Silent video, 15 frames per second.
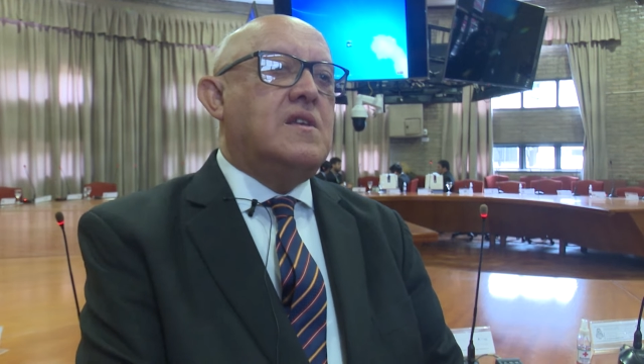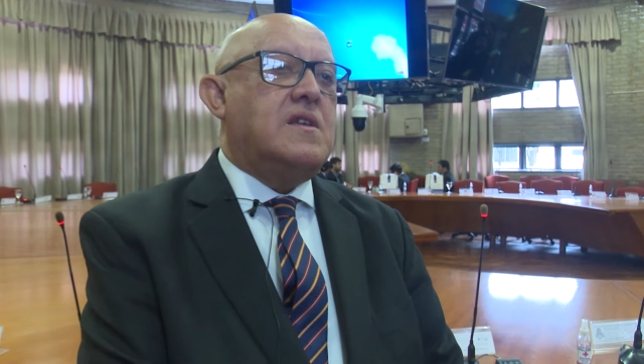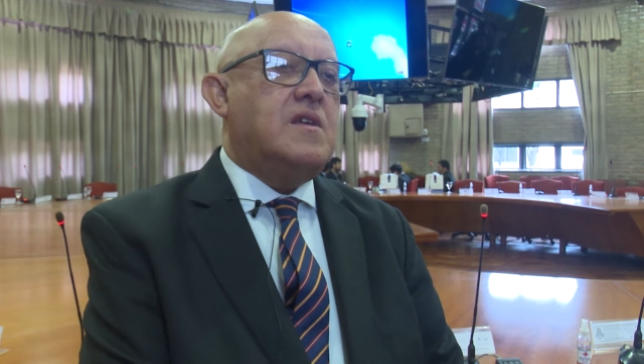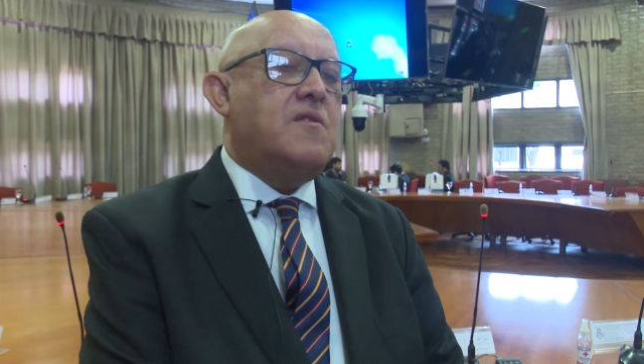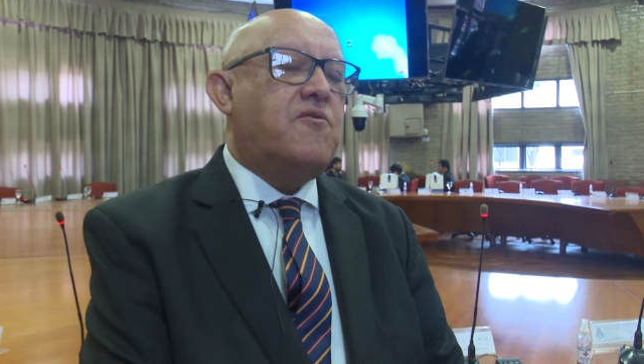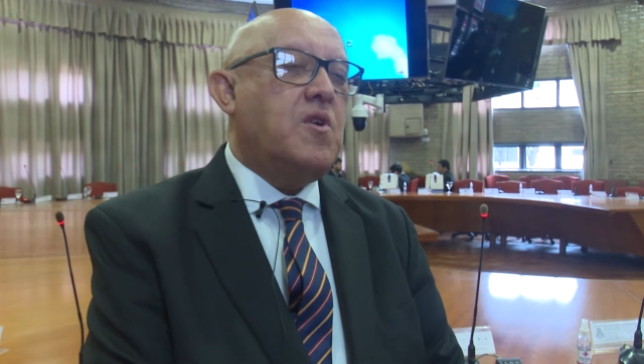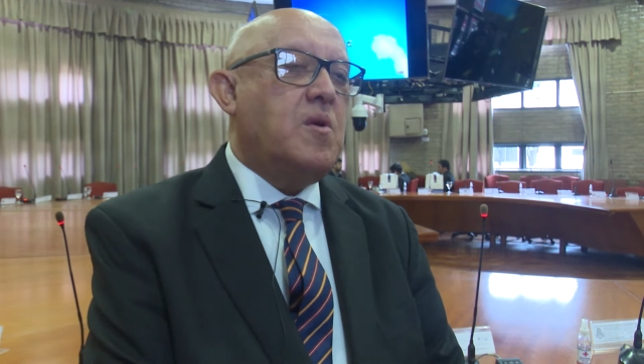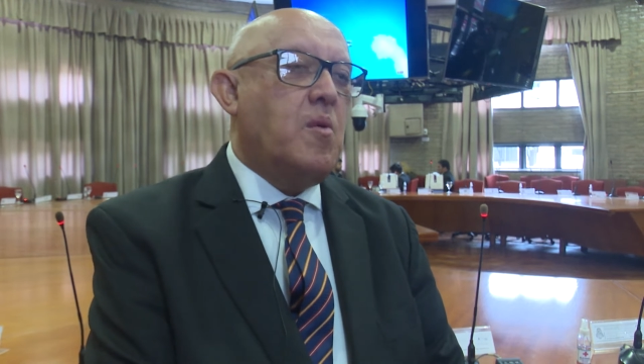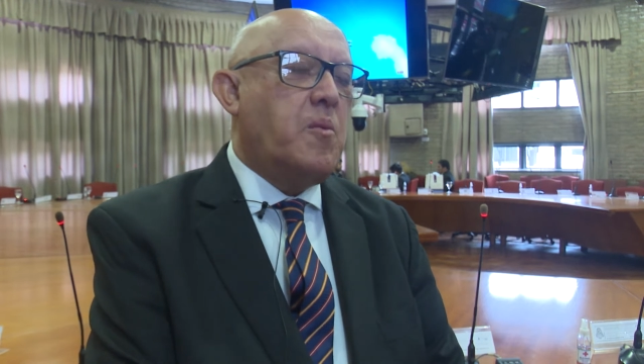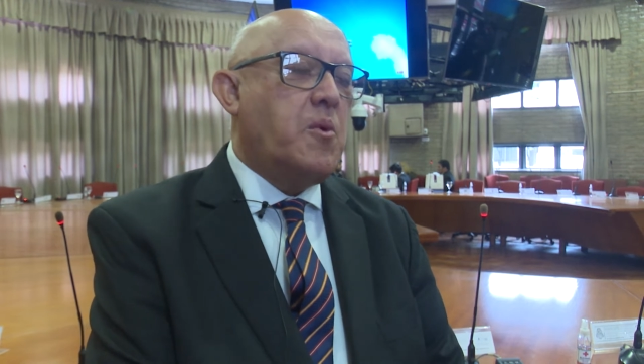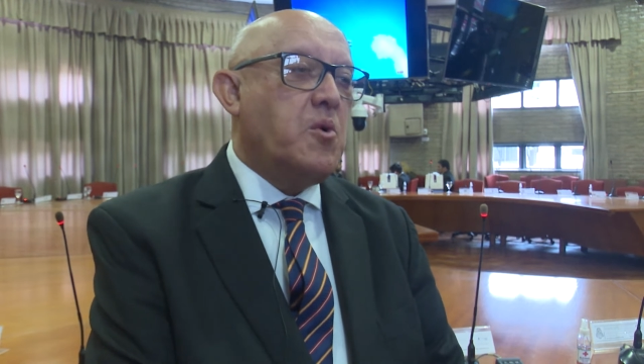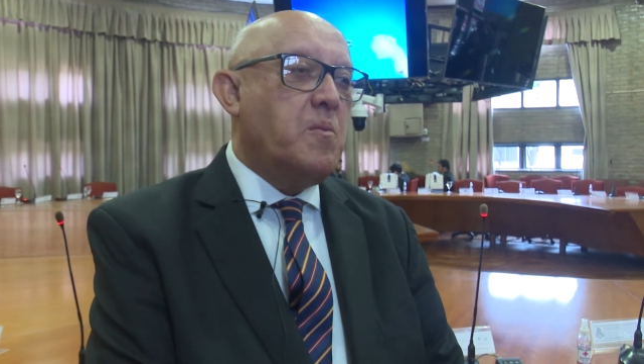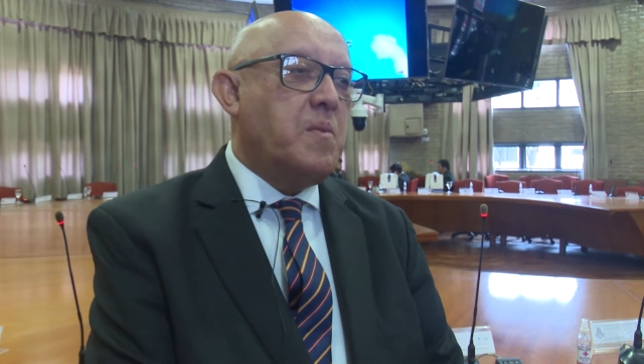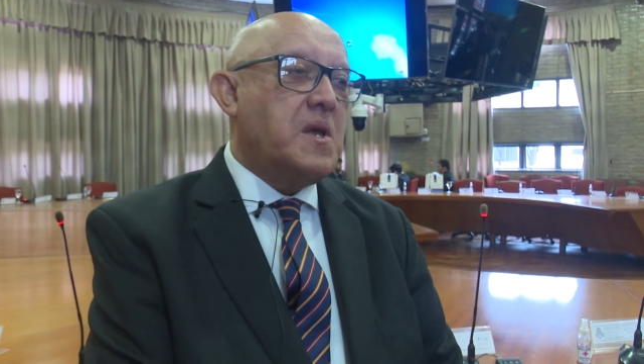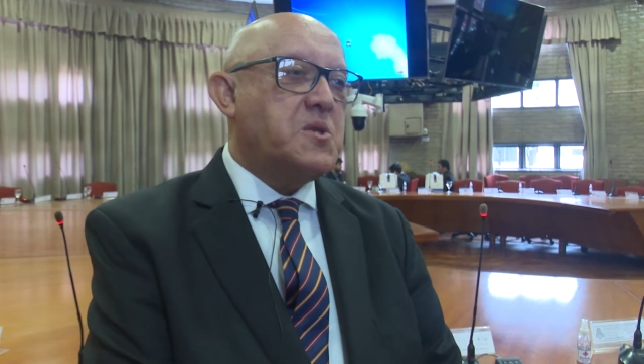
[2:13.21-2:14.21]
y fuimos
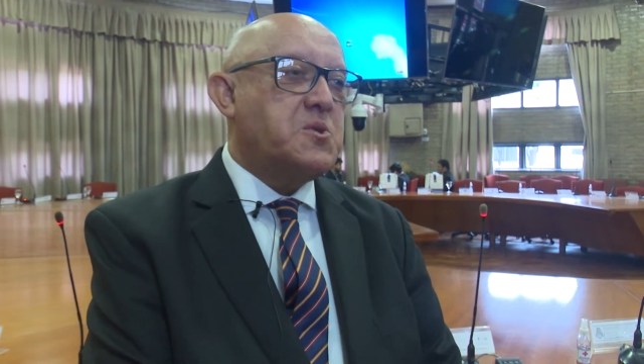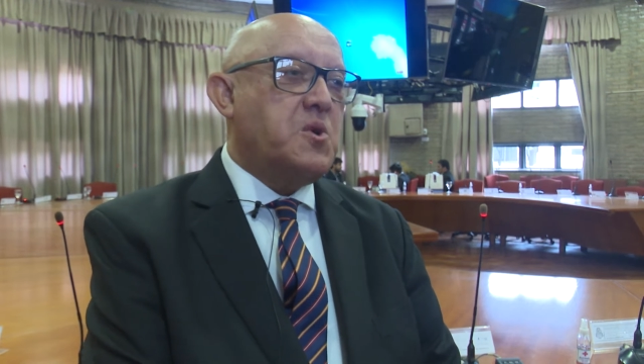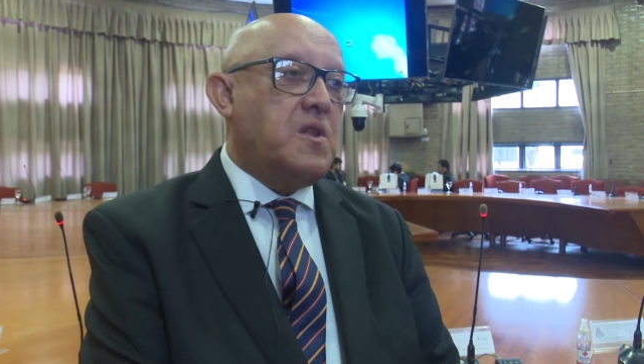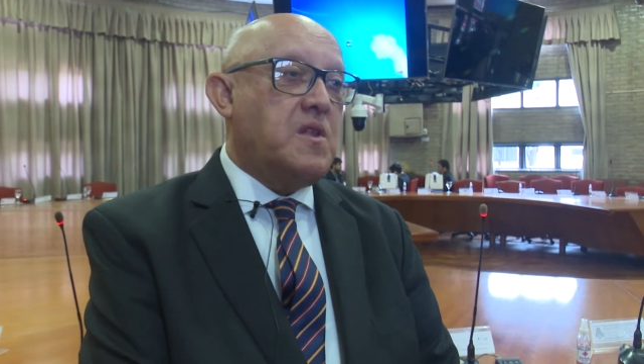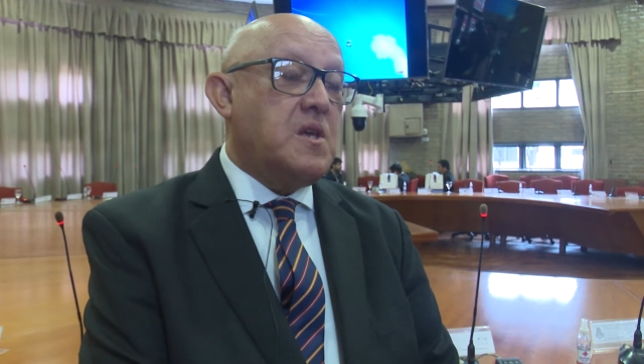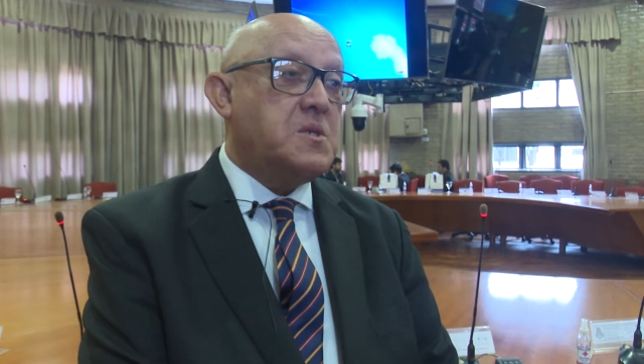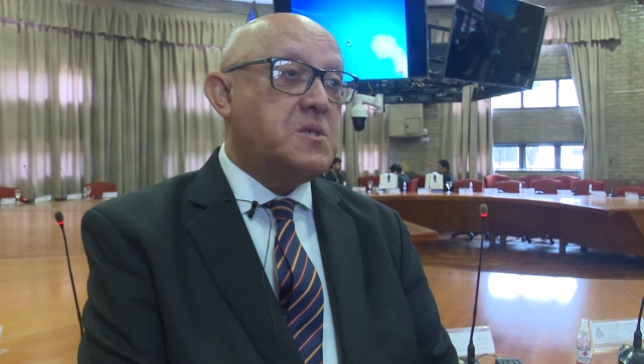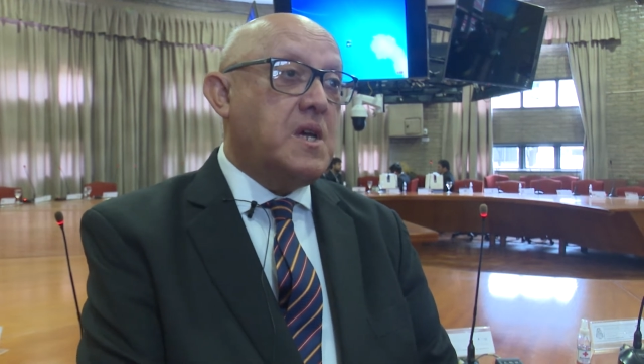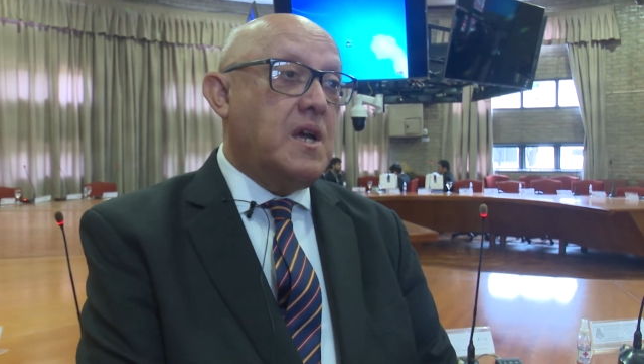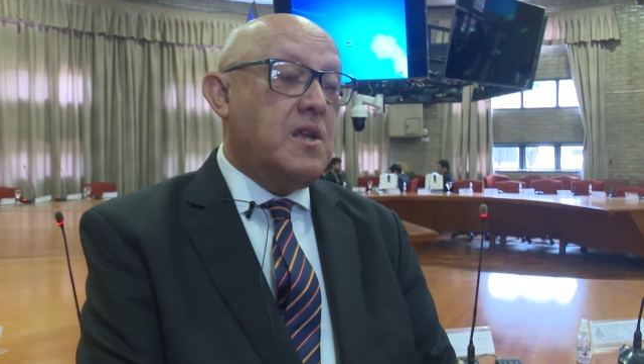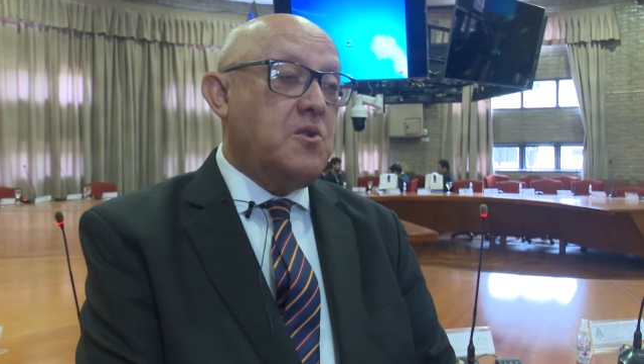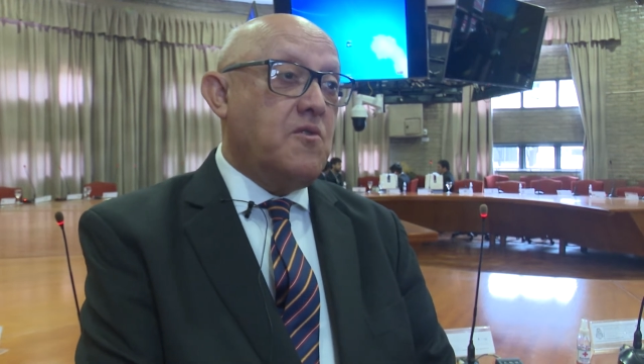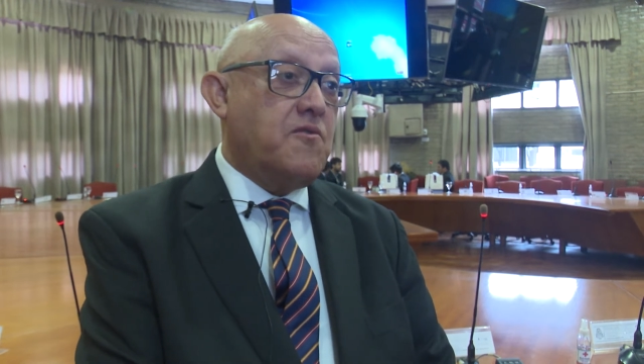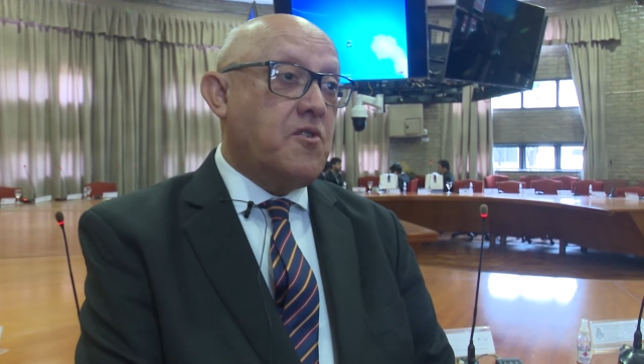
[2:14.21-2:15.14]
por un plazo de 10 años